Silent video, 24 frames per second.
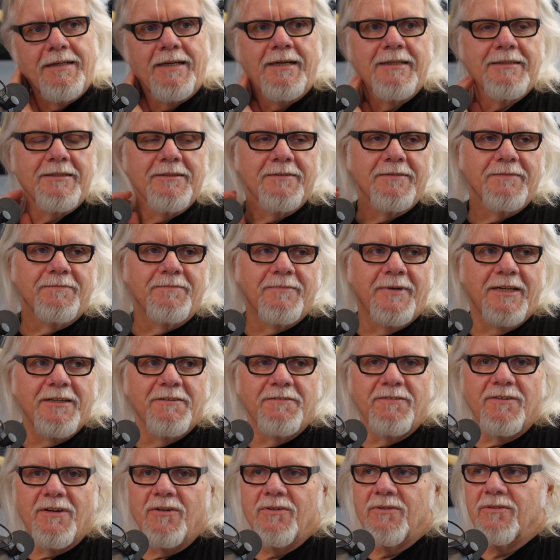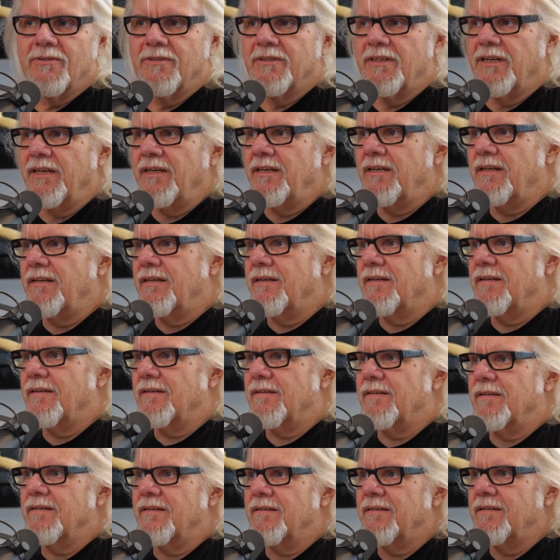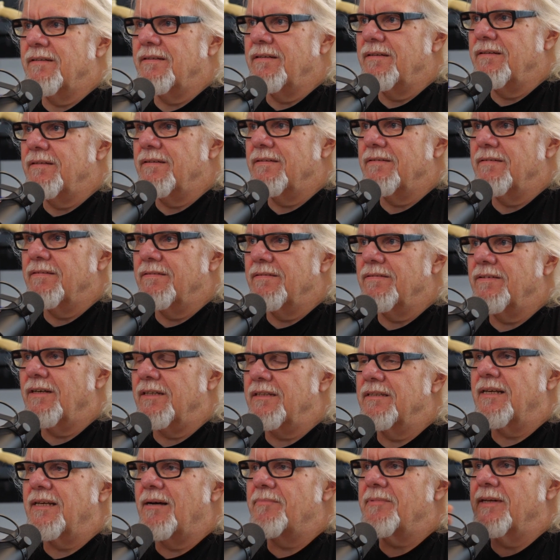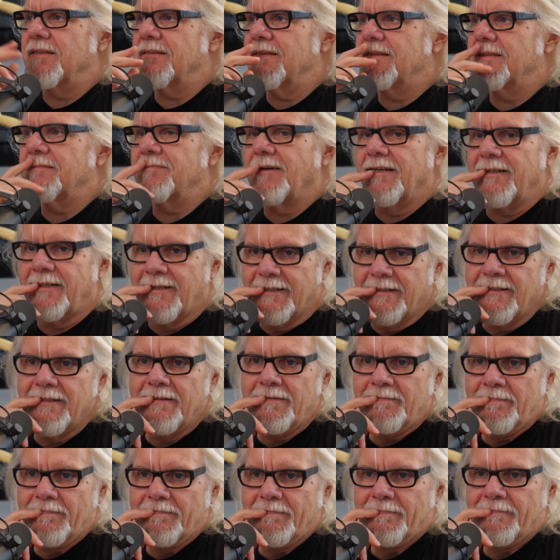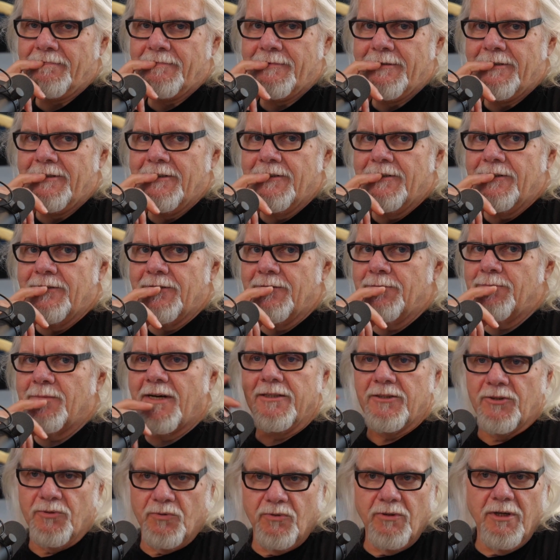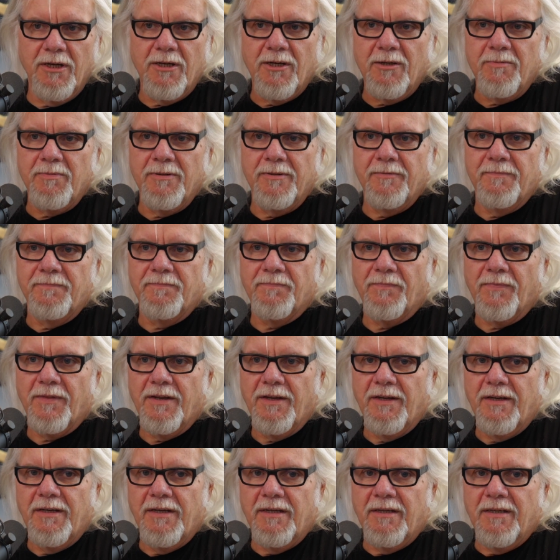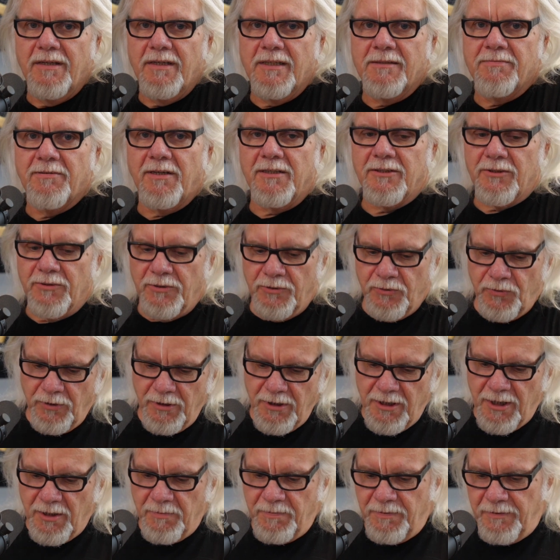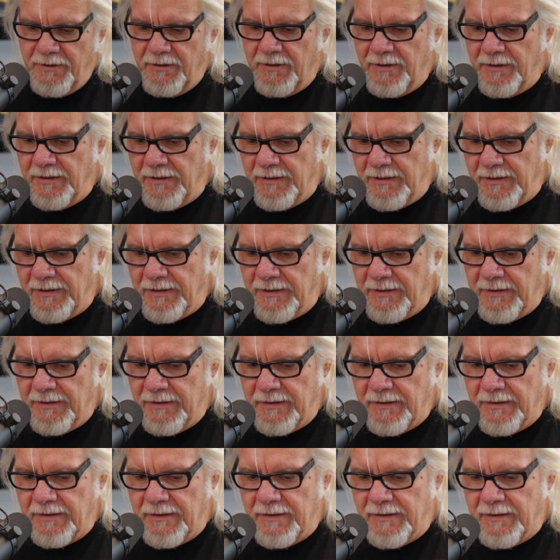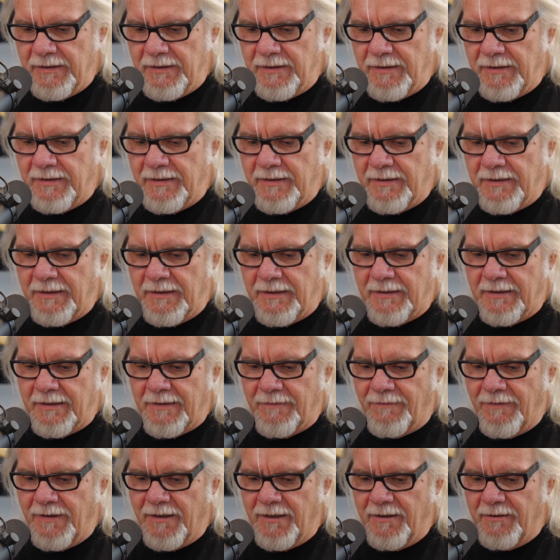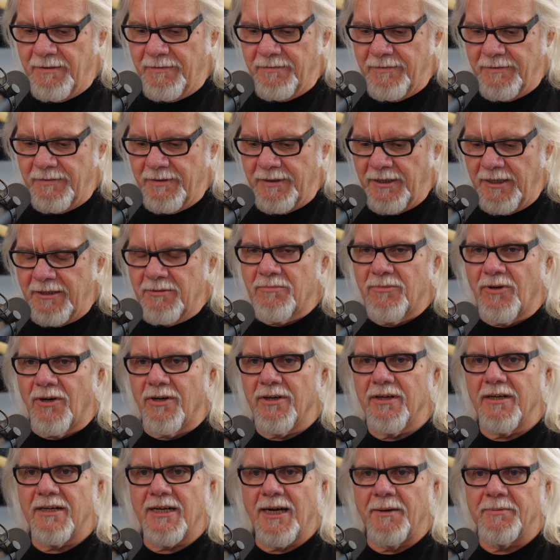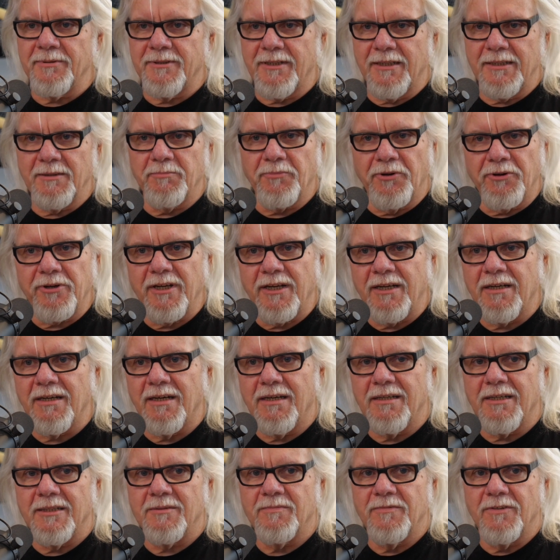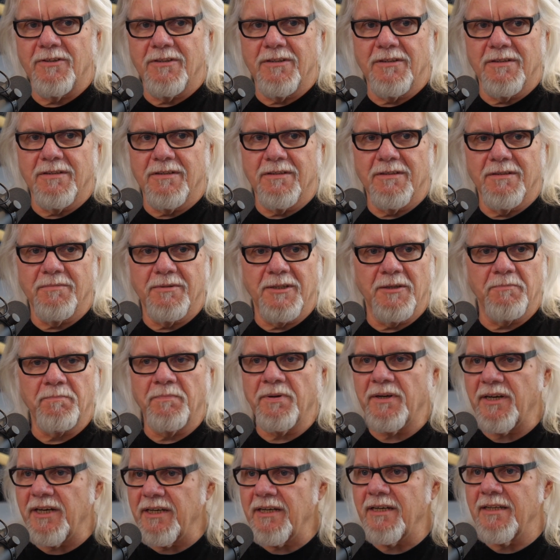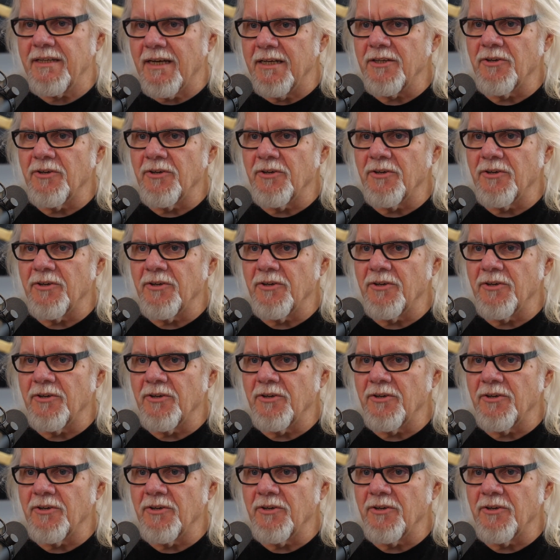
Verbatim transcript: Also meine Frau und ich, äh, wir damals zwei Kinder und machten Urlaub das war so ein Urlaub, da war jeden Morgen gab es da die Möglichkeit, dass man eine Predigt